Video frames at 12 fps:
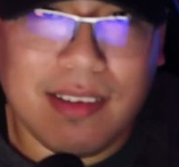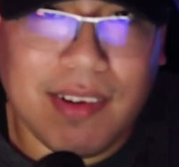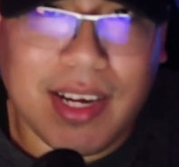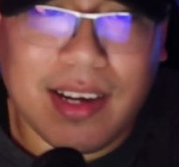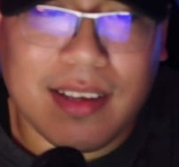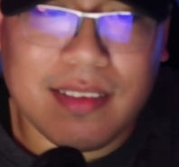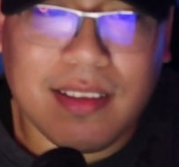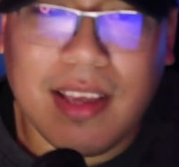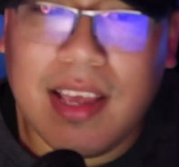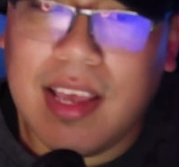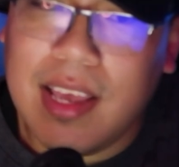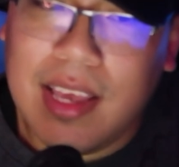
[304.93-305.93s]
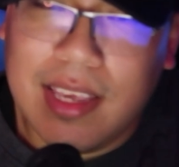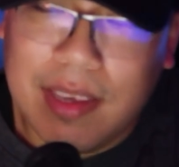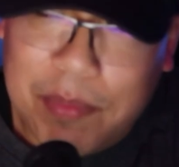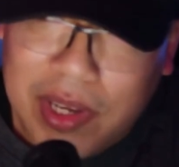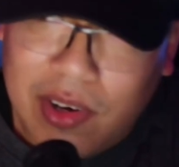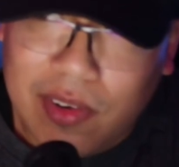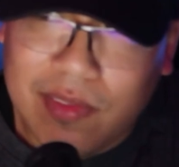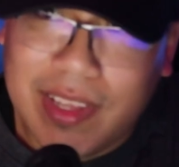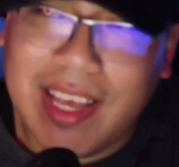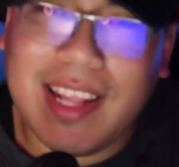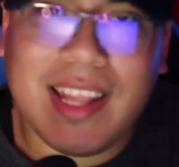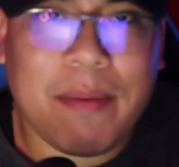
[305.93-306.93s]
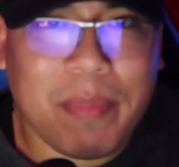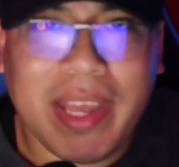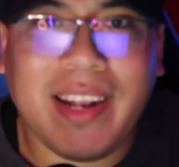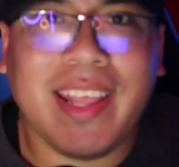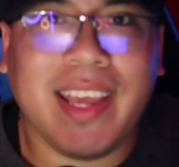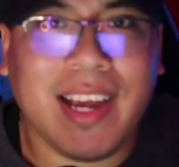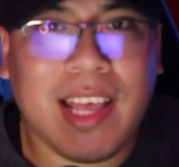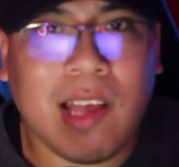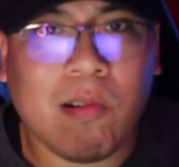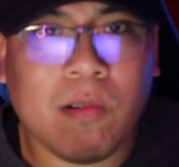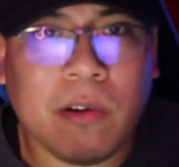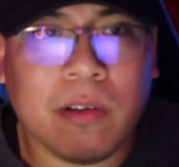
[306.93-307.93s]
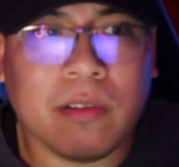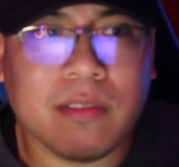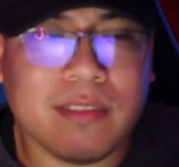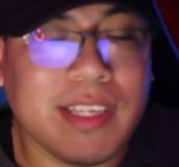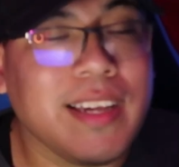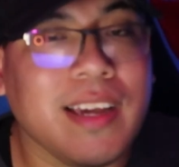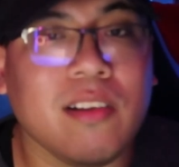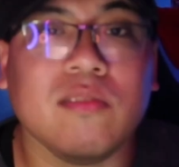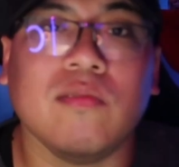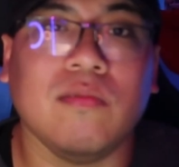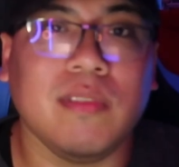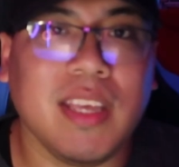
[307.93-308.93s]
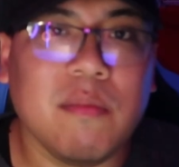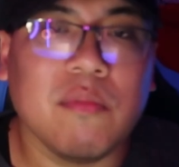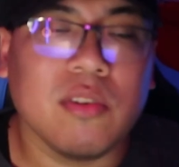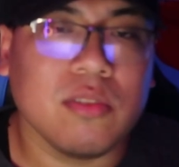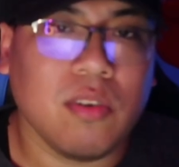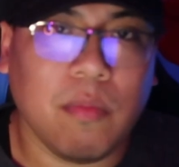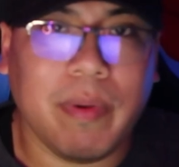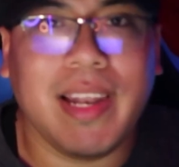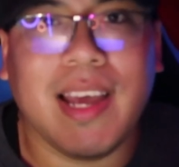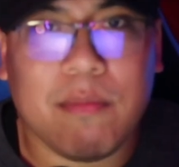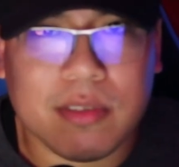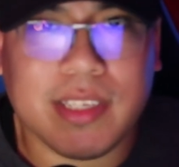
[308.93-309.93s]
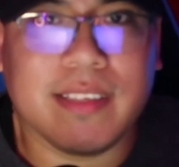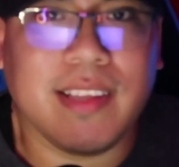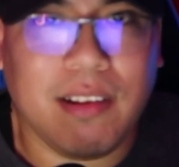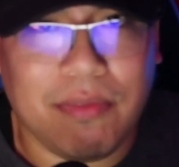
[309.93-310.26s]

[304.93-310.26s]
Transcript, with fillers: y bajas, pero depende de cada uno si es que nos hundimos o peleamos hasta